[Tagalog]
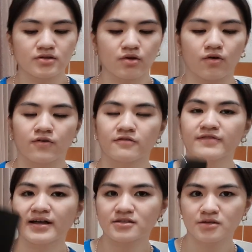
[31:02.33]
So,
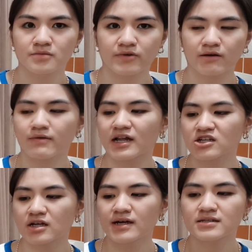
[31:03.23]
Phantom Gray. Wala
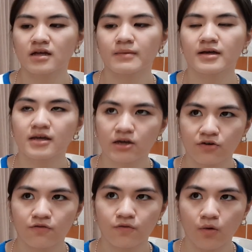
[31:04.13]
siyang kasamang
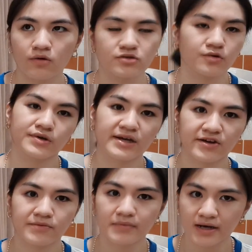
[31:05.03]
earphones or
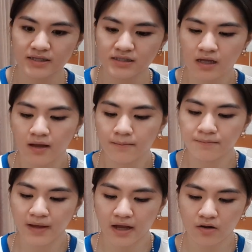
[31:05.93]
earbuds.
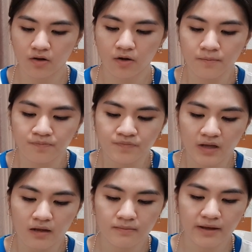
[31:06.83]
Pero,
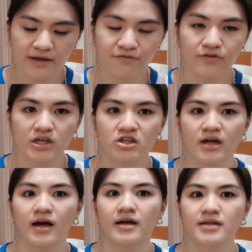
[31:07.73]
may free
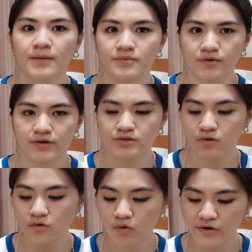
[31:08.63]
siyang adapter.
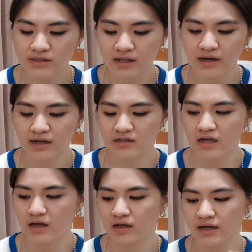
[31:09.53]
So, cord na lang
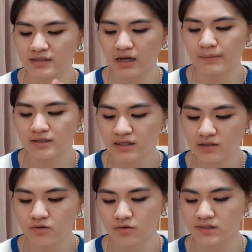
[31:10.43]
ang kasama
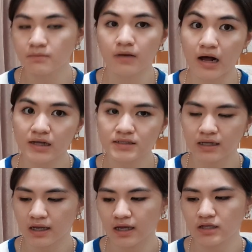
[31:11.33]
dito sa box.
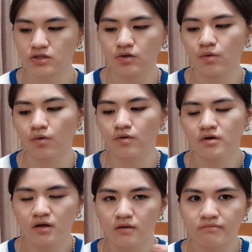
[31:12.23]
And yung
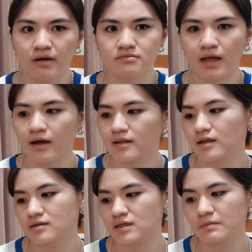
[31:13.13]
pangtanggal
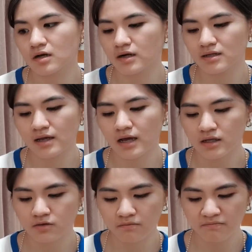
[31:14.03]
ng SIM card niya,
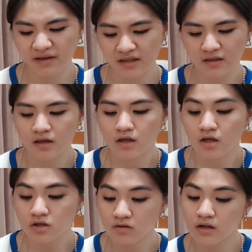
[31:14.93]
yung pin.
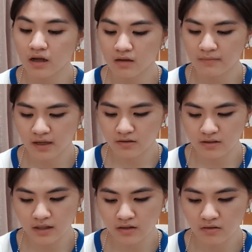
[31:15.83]
Yun lang ang meron
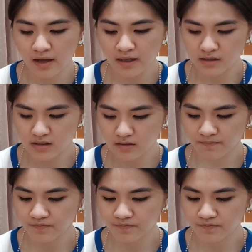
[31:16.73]
dito, guys.